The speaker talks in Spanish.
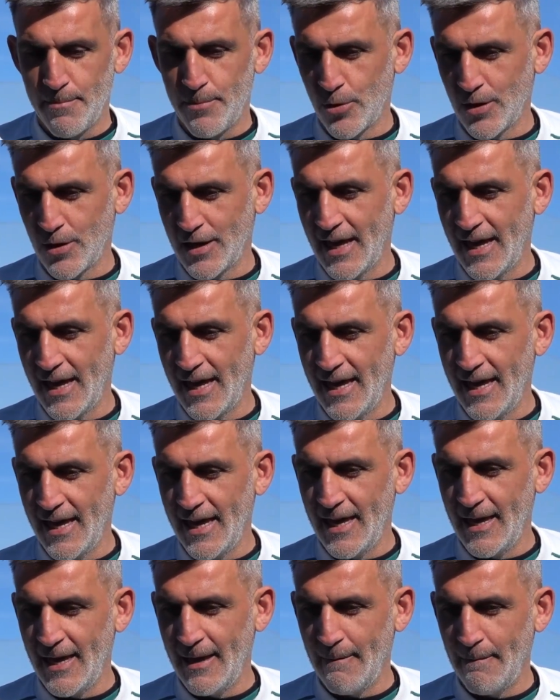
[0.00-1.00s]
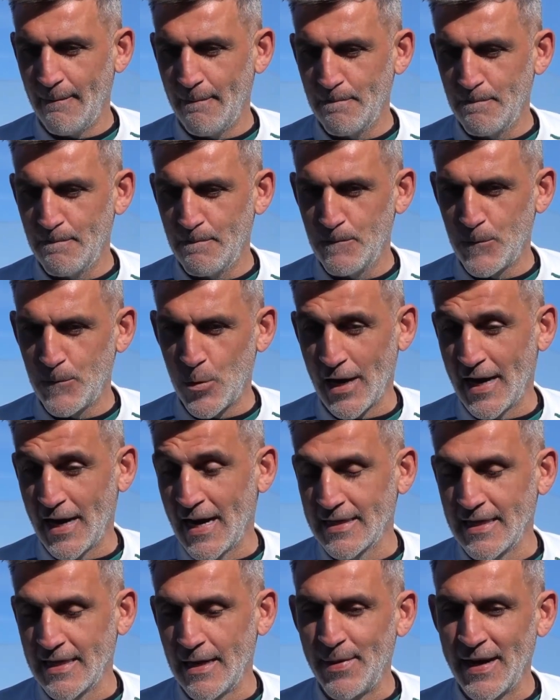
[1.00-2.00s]
Porque por
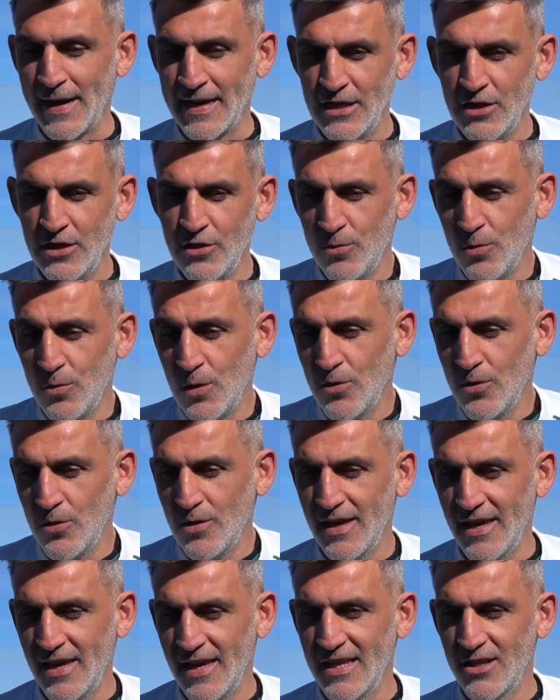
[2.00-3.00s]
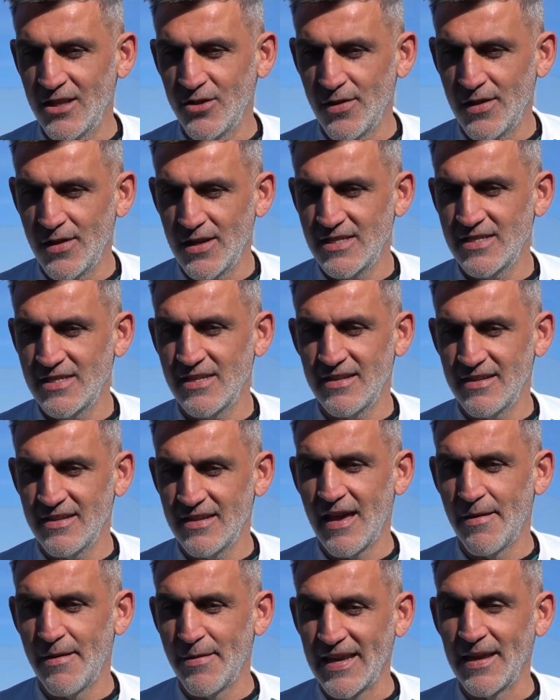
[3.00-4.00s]
ganarte el partido y bueno, eh, entonces
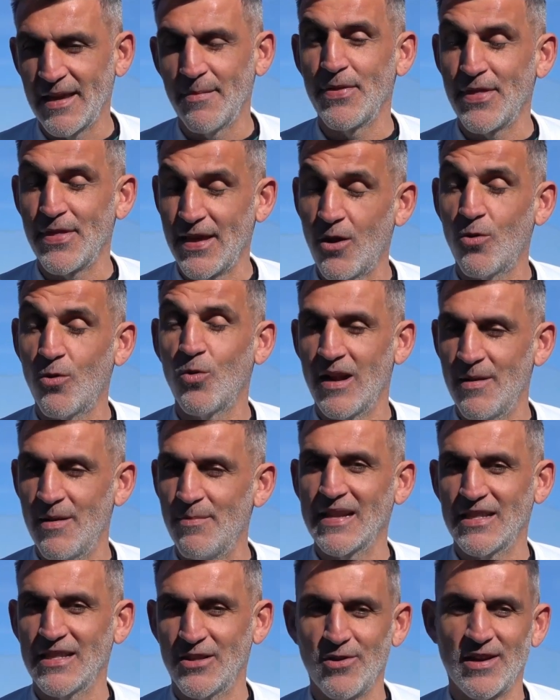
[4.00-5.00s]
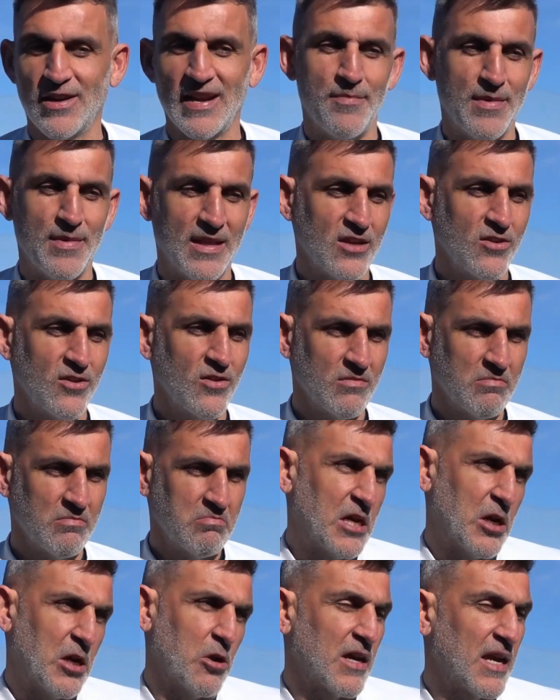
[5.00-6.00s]
habrá que empezar a jugar el partido realmente. ¿no?
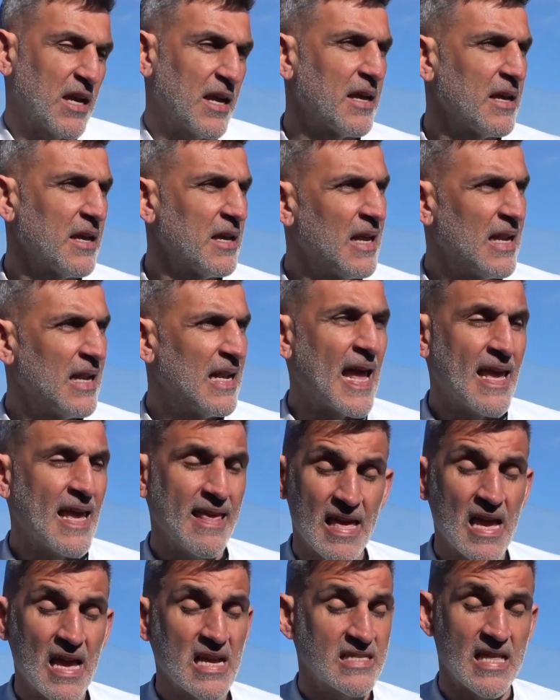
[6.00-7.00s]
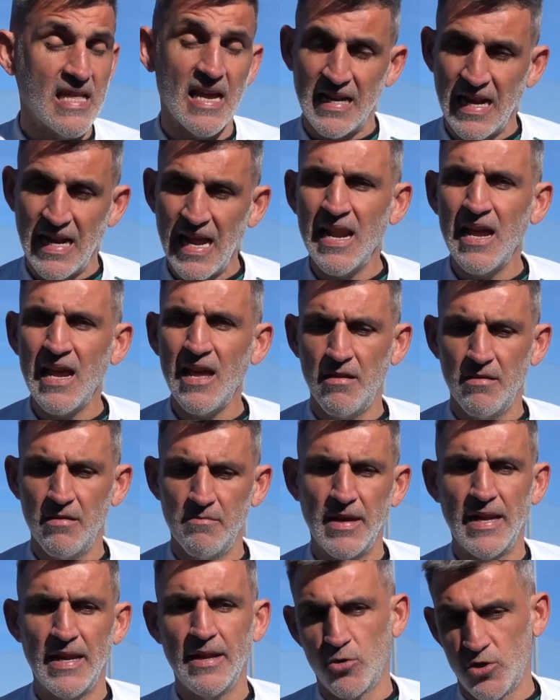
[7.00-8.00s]
Creo que la idea está clara,
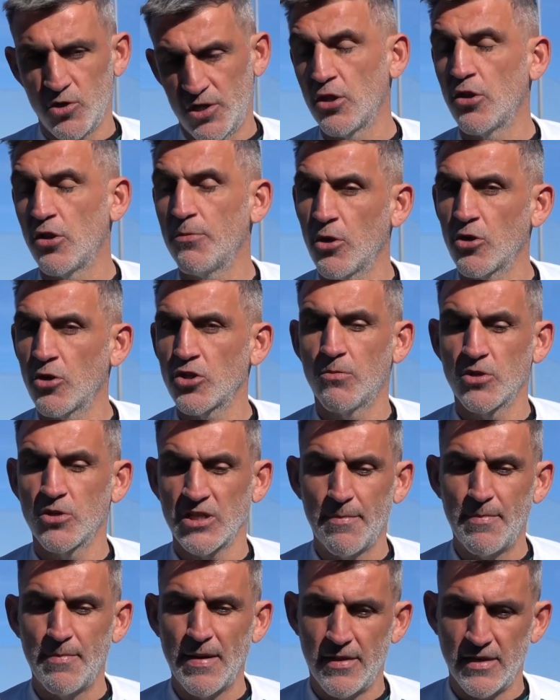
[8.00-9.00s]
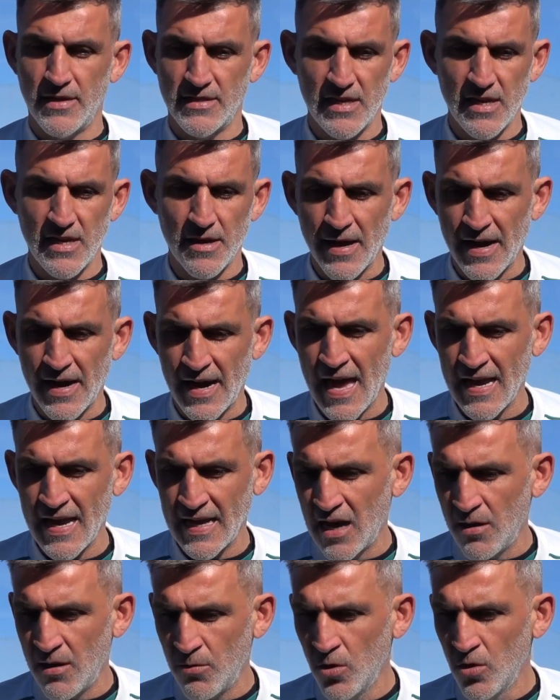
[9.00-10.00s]
veremos si el domingo somos capaces de llevarla a
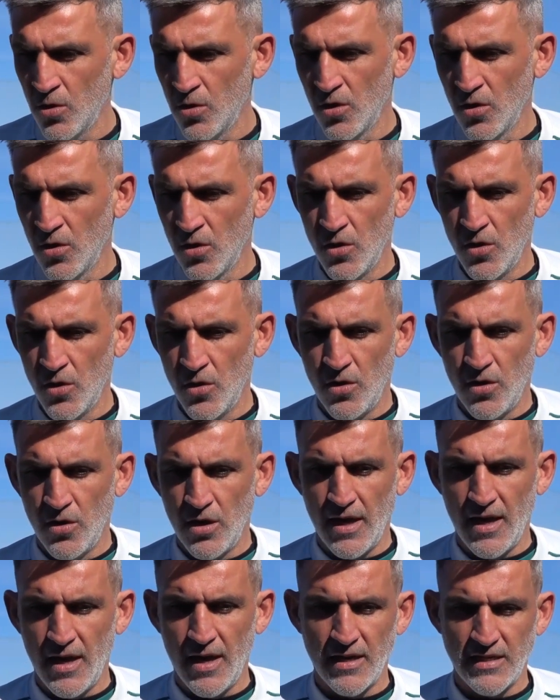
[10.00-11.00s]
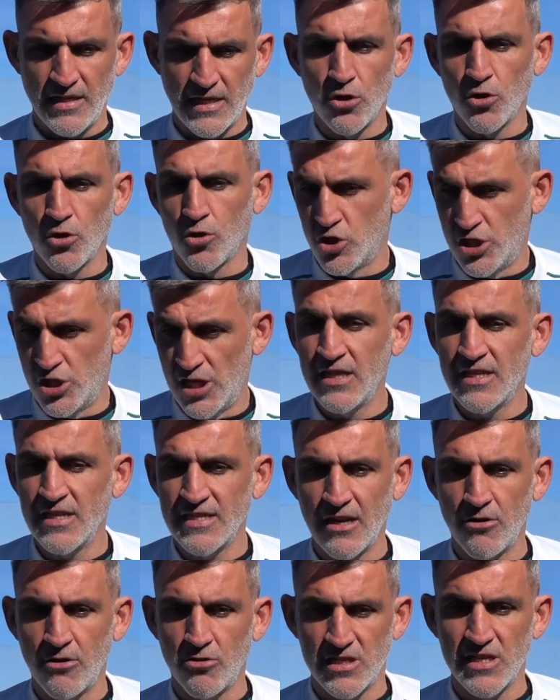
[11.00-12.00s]
cabo, eh, siendo
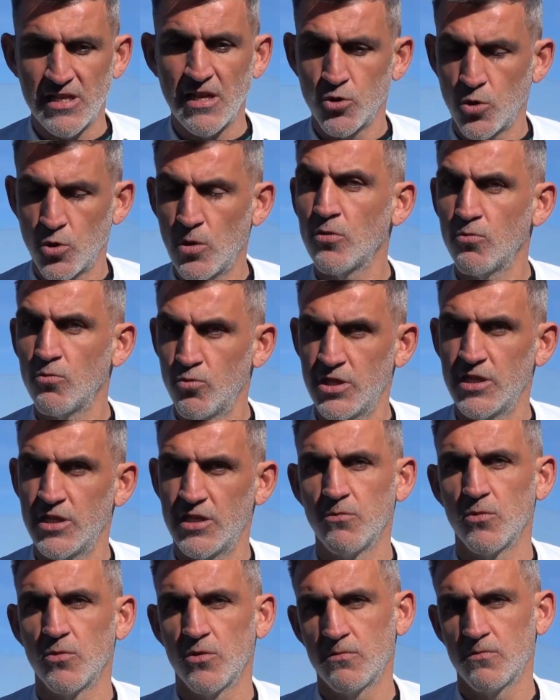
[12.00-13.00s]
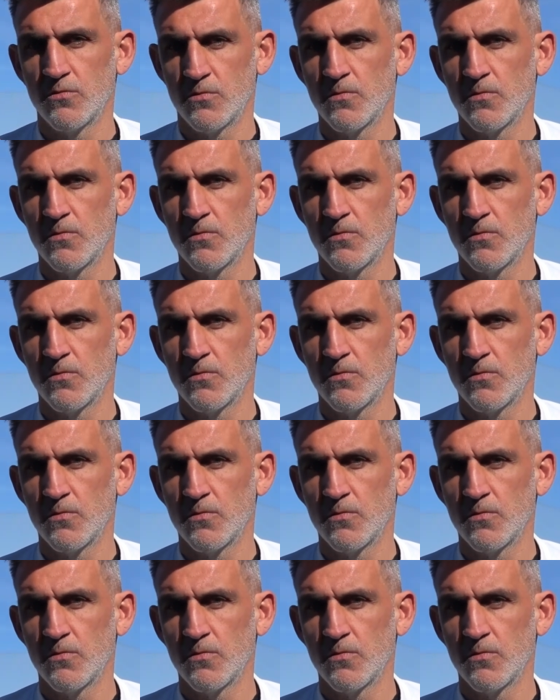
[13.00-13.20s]
conscientes de que nos estamos jugando muchísimo.